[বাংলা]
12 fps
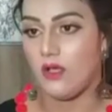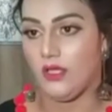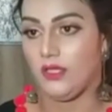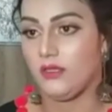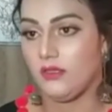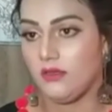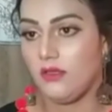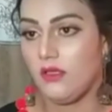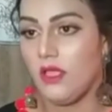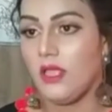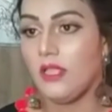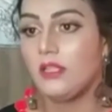হয়
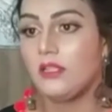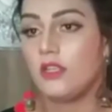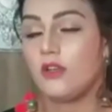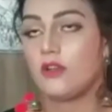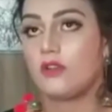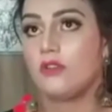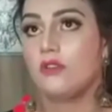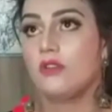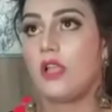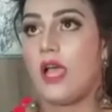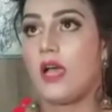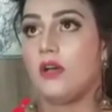তখন
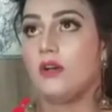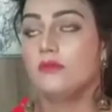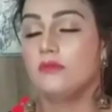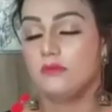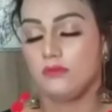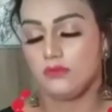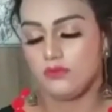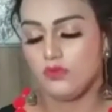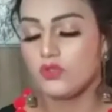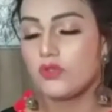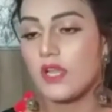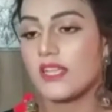
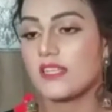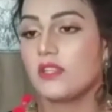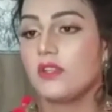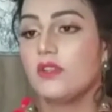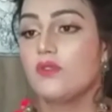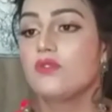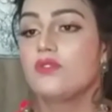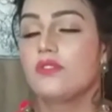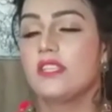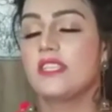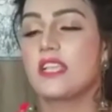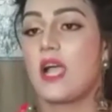হুজুর আসলেন হুজুর
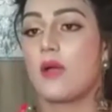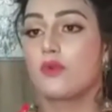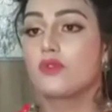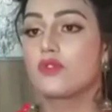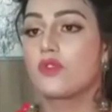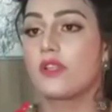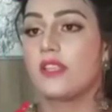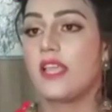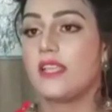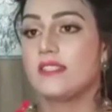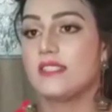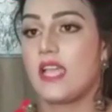এসে কাপড় উঁচু করে
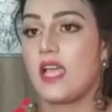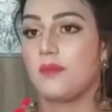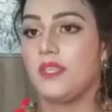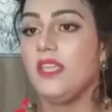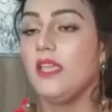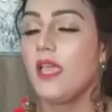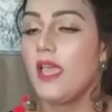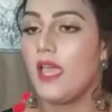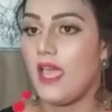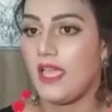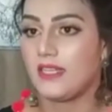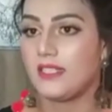দেখেন যে আমি
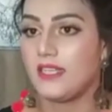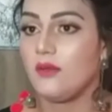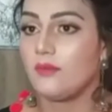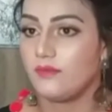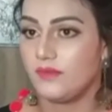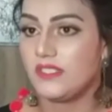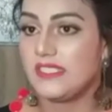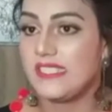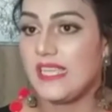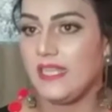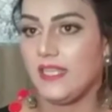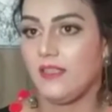একটা
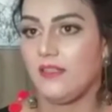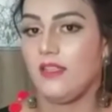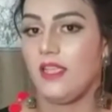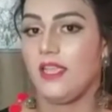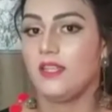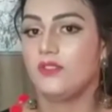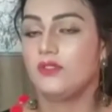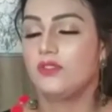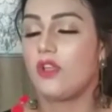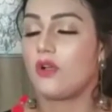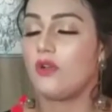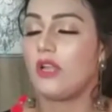ছেলে
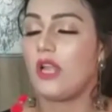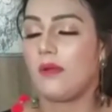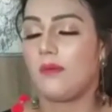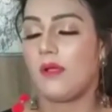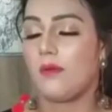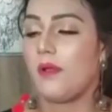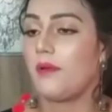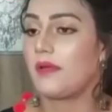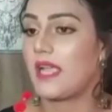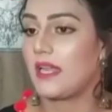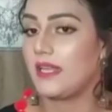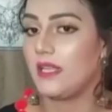তখন আমার বাবা মা আমার
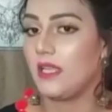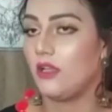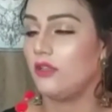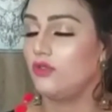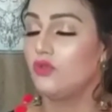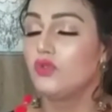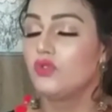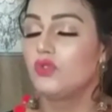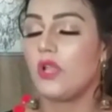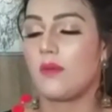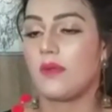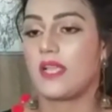কানে
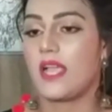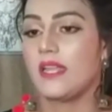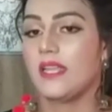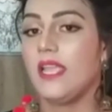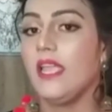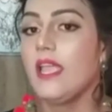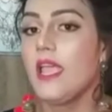হুজুর আমার কানে